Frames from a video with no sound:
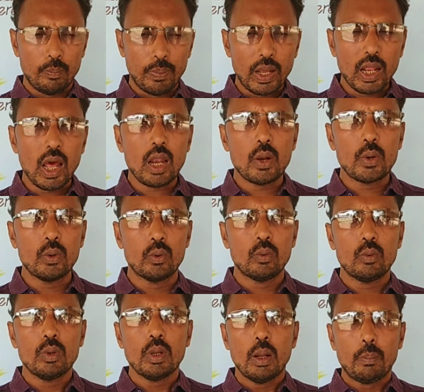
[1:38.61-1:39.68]
ఫలాలను
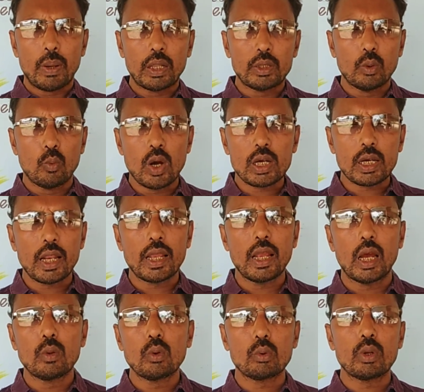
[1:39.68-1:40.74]
ప్రతి ఒక్కరికి
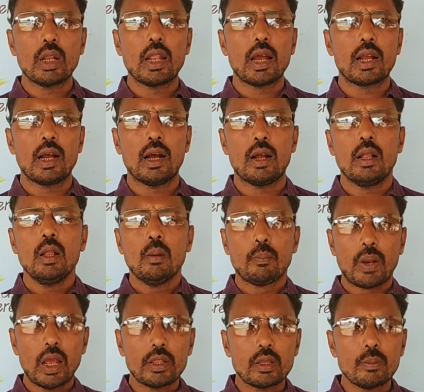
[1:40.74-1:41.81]
అందుకునేలాగా
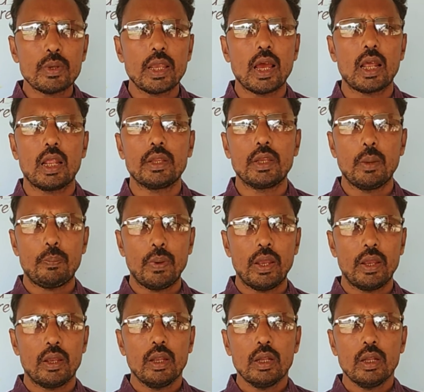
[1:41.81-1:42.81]
ప్రయత్నం చేయాలని చెప్పి